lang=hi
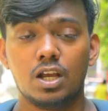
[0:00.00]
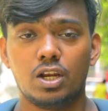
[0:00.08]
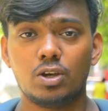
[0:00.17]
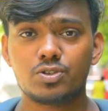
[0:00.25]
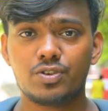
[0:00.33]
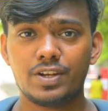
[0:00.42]

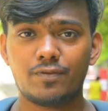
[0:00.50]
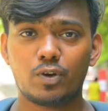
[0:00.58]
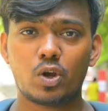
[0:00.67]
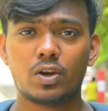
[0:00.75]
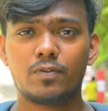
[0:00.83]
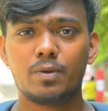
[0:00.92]
ना स्ट्रीट
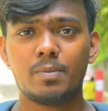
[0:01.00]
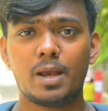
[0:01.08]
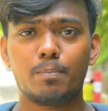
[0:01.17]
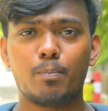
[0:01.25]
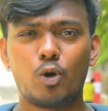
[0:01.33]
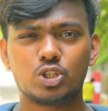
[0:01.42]
फोटोग्राफी में
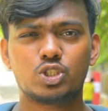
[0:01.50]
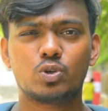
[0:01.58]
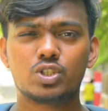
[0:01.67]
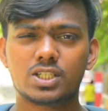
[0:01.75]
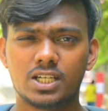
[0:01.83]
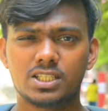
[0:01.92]
आप बहुत
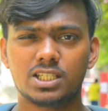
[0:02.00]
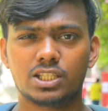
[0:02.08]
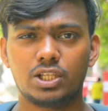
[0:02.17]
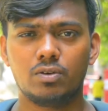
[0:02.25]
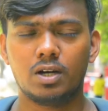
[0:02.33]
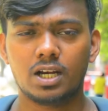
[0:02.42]
कुछ कर
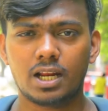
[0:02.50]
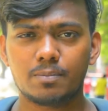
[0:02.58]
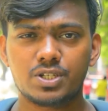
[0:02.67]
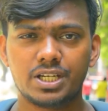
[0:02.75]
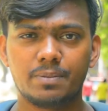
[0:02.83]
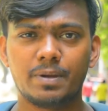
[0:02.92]
सकते हो अगर
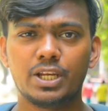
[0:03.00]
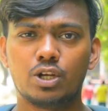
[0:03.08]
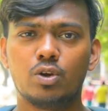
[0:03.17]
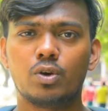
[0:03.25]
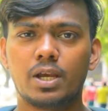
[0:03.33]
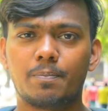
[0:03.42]
आप स्ट्रीट पे
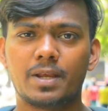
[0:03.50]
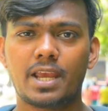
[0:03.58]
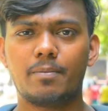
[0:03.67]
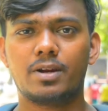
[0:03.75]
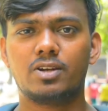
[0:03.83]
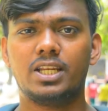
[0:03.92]
निकलोगे अपने
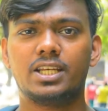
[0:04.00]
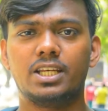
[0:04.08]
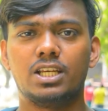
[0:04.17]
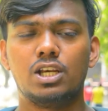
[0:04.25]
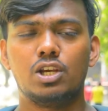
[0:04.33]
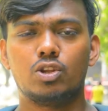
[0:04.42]
कैमरा को
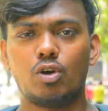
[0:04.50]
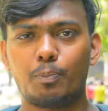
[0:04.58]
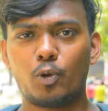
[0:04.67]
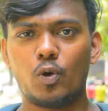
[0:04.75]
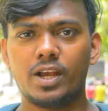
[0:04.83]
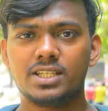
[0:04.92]
लेके तो
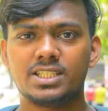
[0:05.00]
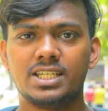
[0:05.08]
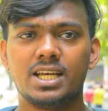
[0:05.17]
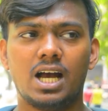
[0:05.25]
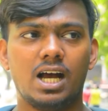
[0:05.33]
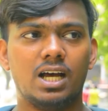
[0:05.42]
आपको
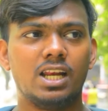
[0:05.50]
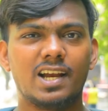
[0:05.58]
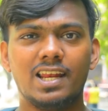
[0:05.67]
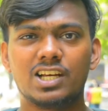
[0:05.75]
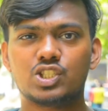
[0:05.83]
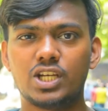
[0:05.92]
ऐसे
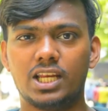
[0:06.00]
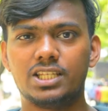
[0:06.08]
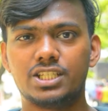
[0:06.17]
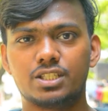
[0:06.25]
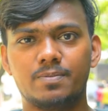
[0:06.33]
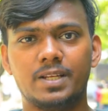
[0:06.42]
अलग अलग
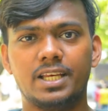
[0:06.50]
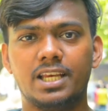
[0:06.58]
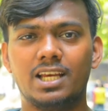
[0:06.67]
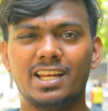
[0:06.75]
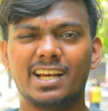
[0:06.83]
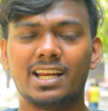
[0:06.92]
चैलेंजेस
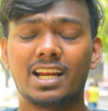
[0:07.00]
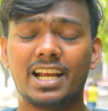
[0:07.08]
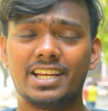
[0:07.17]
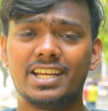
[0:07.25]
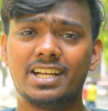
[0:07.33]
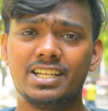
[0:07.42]
मिलेंगे अलग अलग
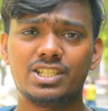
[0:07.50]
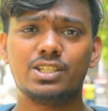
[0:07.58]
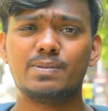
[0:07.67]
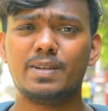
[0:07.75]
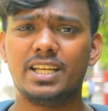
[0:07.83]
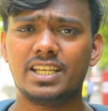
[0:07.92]
लाइटिंग
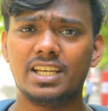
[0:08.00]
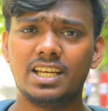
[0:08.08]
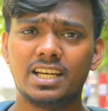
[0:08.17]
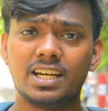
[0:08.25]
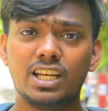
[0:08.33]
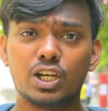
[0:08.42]
कंडीशंस मिलेंगे
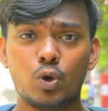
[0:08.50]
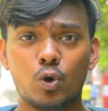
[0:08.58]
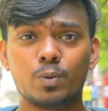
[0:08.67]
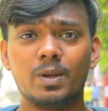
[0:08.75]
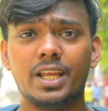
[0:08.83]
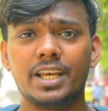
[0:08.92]
अलग अलग
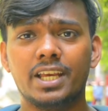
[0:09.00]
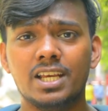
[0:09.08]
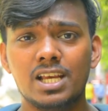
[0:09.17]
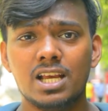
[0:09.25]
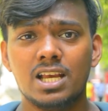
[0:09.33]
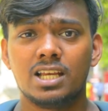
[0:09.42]
लोग मिलेंगे
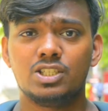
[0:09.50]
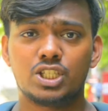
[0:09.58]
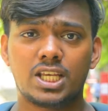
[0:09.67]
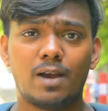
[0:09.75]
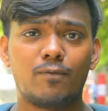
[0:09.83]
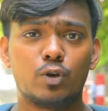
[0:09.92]

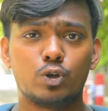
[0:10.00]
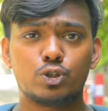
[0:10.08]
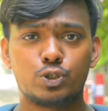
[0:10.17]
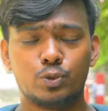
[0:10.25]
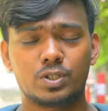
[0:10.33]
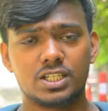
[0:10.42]
जिसके आप फ़ोटो
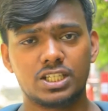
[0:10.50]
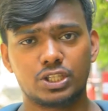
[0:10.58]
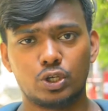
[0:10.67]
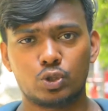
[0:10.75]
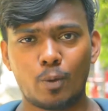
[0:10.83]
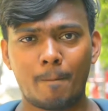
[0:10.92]
शूट कर
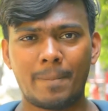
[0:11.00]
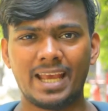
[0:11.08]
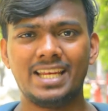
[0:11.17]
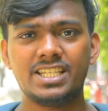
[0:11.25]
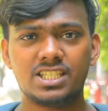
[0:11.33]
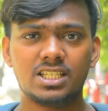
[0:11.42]
सकते हो तो
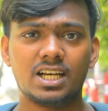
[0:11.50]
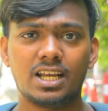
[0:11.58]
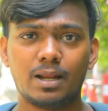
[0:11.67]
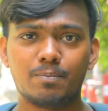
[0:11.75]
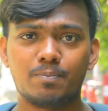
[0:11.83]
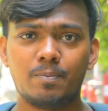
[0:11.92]
पहली चीज़
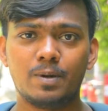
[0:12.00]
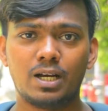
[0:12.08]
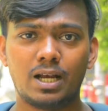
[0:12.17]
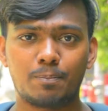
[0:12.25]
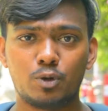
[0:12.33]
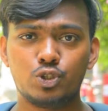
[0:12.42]
अगर आप
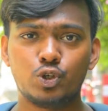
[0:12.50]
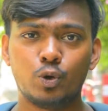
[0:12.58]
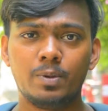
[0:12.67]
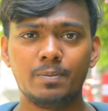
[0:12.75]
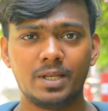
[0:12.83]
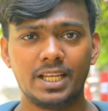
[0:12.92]
आपको
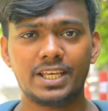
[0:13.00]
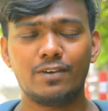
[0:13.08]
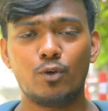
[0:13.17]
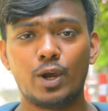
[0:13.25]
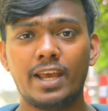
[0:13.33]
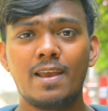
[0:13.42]
जो भी
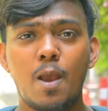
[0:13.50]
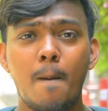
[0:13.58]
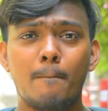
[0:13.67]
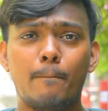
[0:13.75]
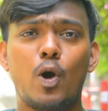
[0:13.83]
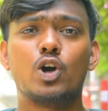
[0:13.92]
मिलेगी वो है
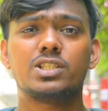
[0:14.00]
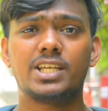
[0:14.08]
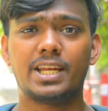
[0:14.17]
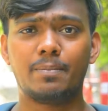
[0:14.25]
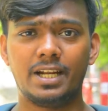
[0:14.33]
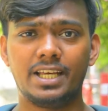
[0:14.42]
बहुत
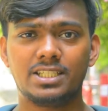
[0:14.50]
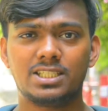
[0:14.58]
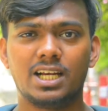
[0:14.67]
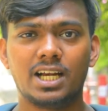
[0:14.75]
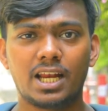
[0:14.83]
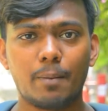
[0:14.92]
सारे
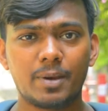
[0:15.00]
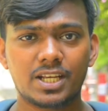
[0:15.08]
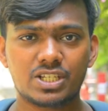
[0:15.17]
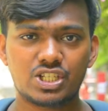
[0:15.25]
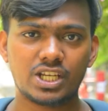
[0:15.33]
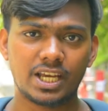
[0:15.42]
बिल्डिंग्स अगर आप
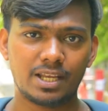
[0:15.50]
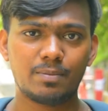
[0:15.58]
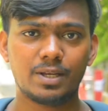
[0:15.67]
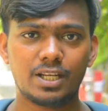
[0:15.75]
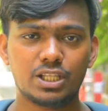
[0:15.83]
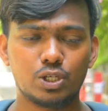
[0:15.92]
एक
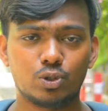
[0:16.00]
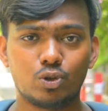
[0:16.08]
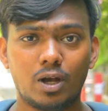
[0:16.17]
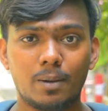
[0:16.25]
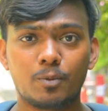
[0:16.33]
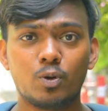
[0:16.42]
शहर में रहते हो
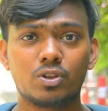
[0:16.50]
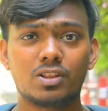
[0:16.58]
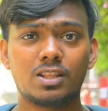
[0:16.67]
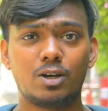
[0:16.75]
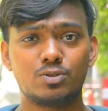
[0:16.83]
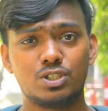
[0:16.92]
तो आपको
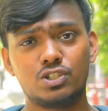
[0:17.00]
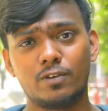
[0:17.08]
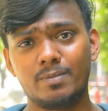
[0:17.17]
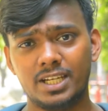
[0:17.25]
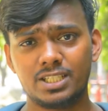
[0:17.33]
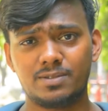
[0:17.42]
थाउजेंड्स
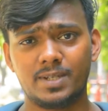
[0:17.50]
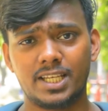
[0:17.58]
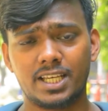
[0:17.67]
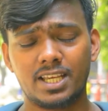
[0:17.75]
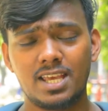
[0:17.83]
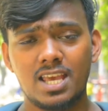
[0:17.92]
ऑफ बिल्डिंग्स
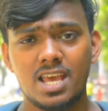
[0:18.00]
मिलेंगे